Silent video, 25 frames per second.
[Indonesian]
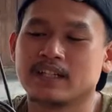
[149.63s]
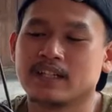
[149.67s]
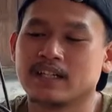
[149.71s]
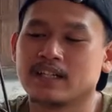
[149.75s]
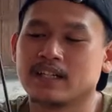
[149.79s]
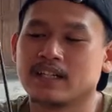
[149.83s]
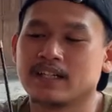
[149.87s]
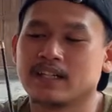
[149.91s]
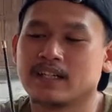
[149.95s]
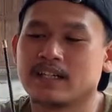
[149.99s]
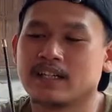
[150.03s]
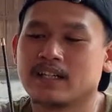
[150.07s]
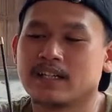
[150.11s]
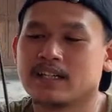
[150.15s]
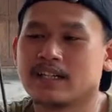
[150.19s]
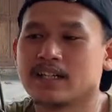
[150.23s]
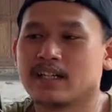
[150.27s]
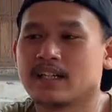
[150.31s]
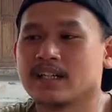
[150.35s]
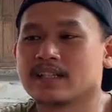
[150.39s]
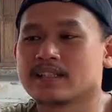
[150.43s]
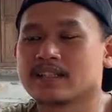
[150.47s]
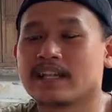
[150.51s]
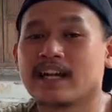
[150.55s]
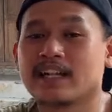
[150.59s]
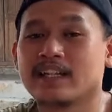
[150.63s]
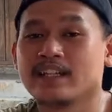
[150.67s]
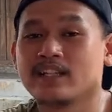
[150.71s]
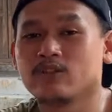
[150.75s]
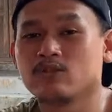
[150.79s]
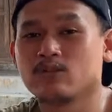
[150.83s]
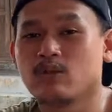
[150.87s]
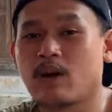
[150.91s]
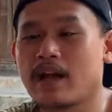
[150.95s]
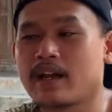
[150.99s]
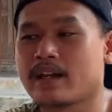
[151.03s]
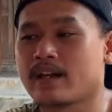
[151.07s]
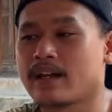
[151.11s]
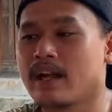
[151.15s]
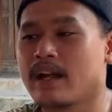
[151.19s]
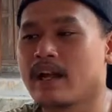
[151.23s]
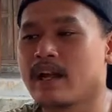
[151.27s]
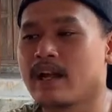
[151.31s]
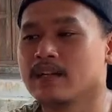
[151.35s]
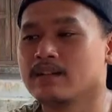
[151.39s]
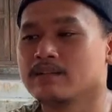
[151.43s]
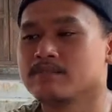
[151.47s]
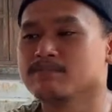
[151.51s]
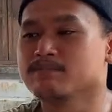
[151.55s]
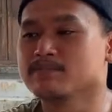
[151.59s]
uh, tali luar ya
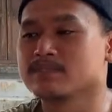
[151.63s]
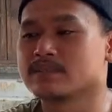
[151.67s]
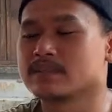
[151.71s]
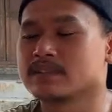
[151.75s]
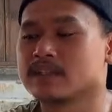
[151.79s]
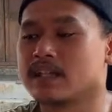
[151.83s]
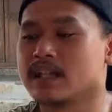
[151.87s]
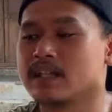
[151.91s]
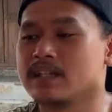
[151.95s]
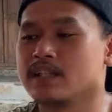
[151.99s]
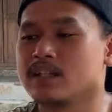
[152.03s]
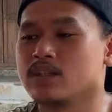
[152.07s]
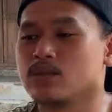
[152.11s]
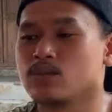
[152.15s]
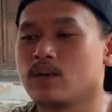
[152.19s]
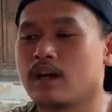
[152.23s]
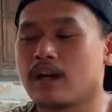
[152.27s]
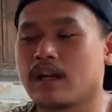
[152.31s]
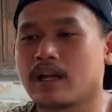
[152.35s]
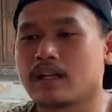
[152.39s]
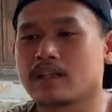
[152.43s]
tali luar